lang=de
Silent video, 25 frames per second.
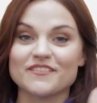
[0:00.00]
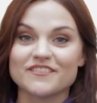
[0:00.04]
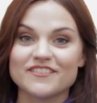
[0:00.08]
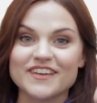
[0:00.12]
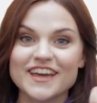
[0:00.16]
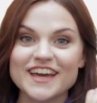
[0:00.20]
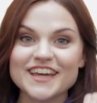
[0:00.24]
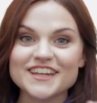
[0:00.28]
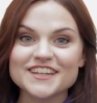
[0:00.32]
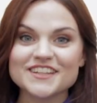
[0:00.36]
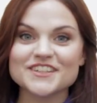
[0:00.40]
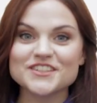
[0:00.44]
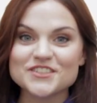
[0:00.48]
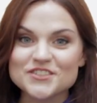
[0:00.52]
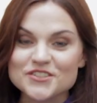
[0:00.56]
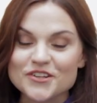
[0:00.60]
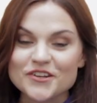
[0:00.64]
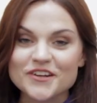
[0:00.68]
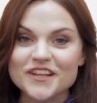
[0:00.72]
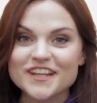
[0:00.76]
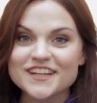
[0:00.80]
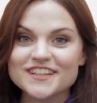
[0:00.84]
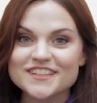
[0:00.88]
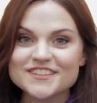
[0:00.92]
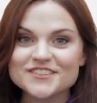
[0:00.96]
Werdet
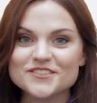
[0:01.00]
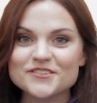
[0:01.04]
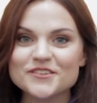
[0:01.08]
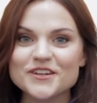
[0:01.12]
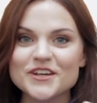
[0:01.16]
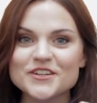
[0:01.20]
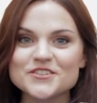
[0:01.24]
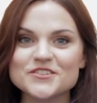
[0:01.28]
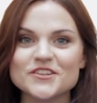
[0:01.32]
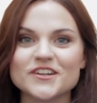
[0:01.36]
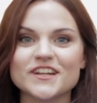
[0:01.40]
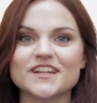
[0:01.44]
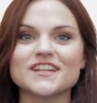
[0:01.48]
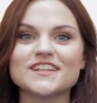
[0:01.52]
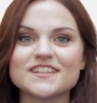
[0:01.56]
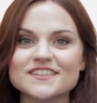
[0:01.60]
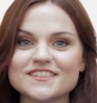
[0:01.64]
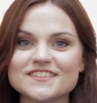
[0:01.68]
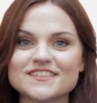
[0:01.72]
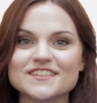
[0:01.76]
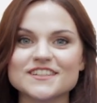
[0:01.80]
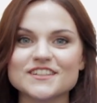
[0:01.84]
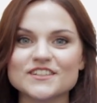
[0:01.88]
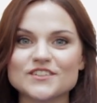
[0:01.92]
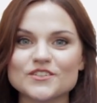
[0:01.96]
Journalist oder
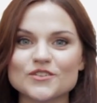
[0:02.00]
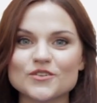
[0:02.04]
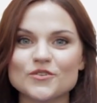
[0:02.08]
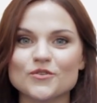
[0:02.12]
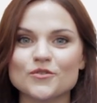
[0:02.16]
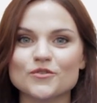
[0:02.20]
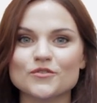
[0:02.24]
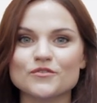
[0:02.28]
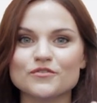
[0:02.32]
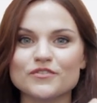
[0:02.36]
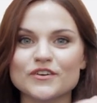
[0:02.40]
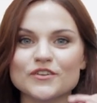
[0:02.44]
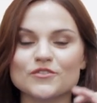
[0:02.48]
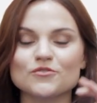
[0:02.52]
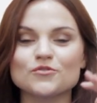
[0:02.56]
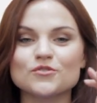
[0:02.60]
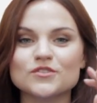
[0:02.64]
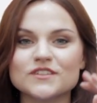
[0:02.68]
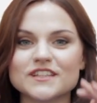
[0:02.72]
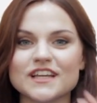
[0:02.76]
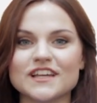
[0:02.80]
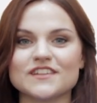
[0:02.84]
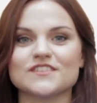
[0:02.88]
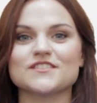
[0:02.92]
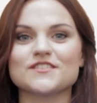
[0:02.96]
Journalistin und
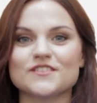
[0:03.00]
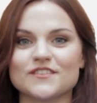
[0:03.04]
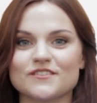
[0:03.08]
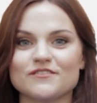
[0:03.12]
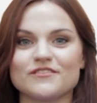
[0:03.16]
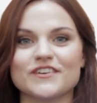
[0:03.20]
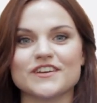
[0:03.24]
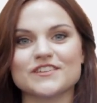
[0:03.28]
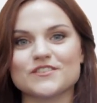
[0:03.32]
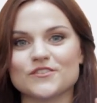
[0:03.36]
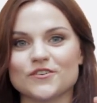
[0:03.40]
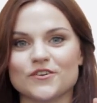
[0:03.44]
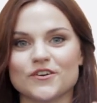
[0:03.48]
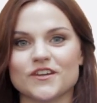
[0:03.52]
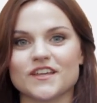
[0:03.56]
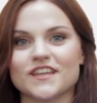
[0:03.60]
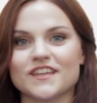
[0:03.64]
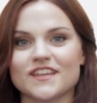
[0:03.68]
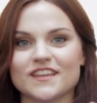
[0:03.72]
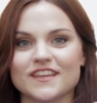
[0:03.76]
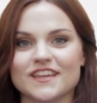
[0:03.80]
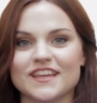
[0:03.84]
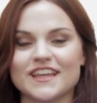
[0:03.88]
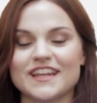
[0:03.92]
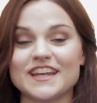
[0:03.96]
versucht das, was euch
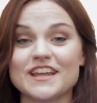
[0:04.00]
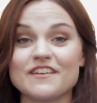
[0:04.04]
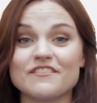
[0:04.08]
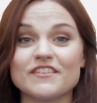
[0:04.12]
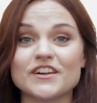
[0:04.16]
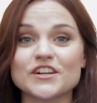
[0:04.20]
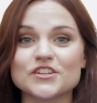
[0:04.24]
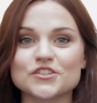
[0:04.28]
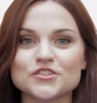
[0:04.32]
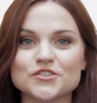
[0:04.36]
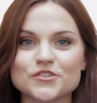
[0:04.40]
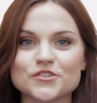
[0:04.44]
in der Welt